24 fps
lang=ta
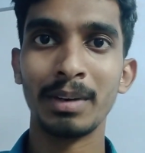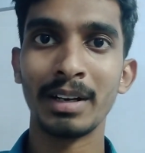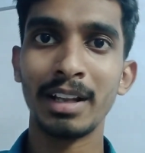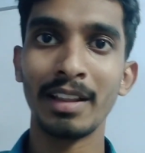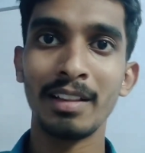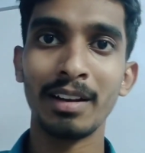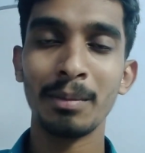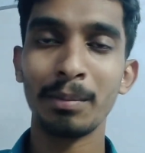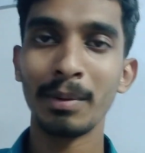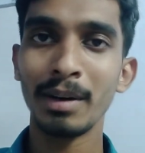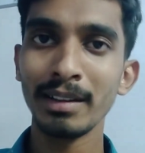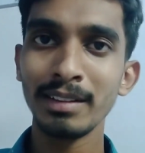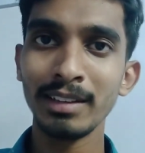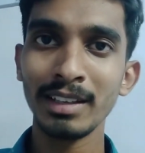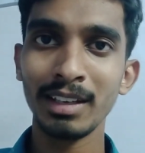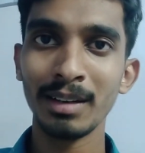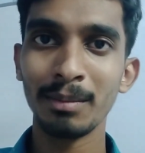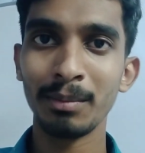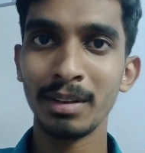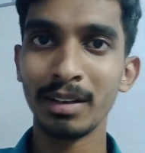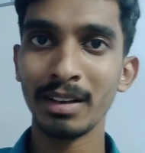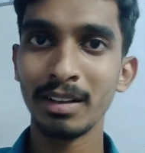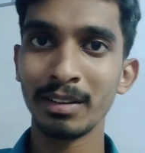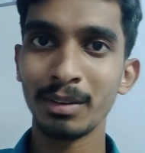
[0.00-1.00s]
பட் அதில்
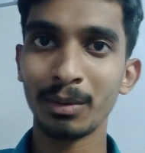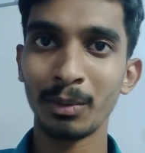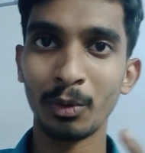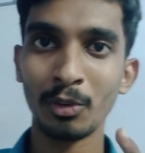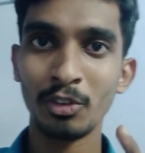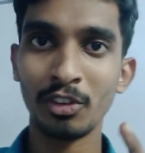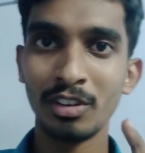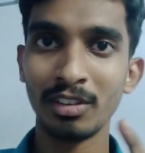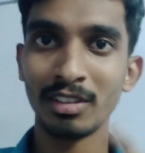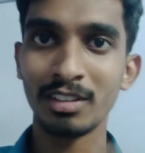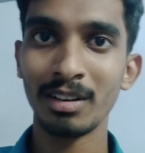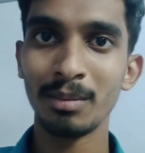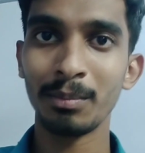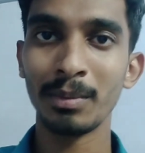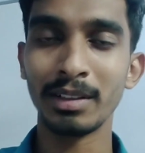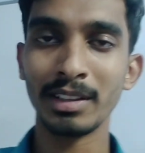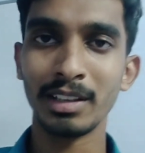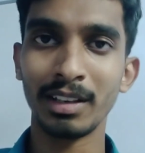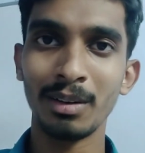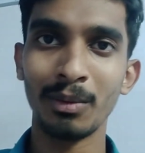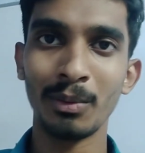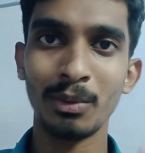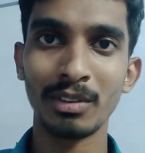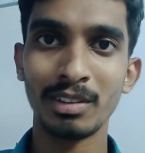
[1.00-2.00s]
பார்த்தீங்க அப்படின்னா அந்த கொஷின்ஸ்லாம்
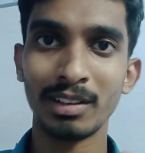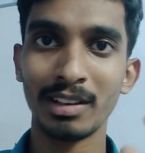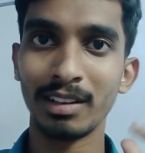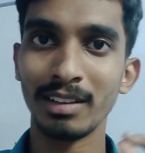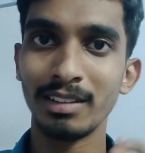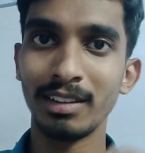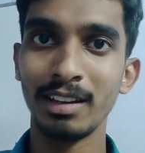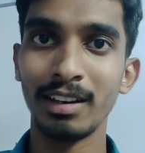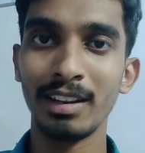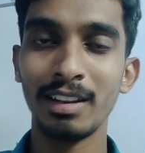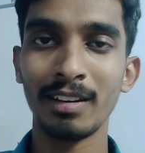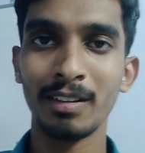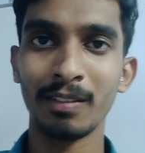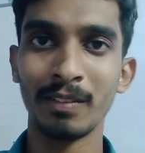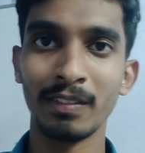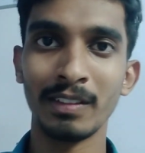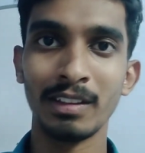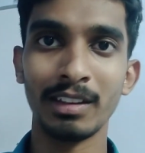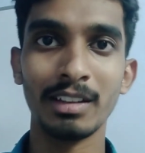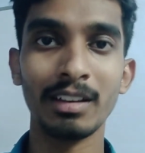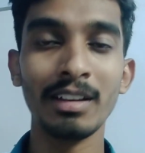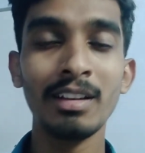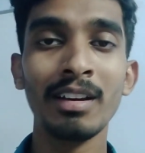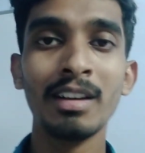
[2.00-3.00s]
பார்த்தீங்கன்னா ஒரு சிலர் தெரியறது
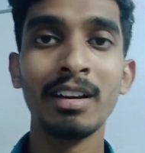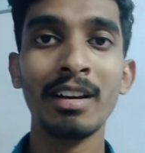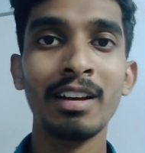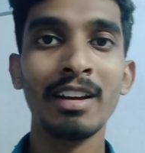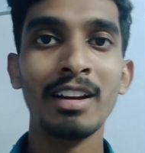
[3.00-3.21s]
வந்து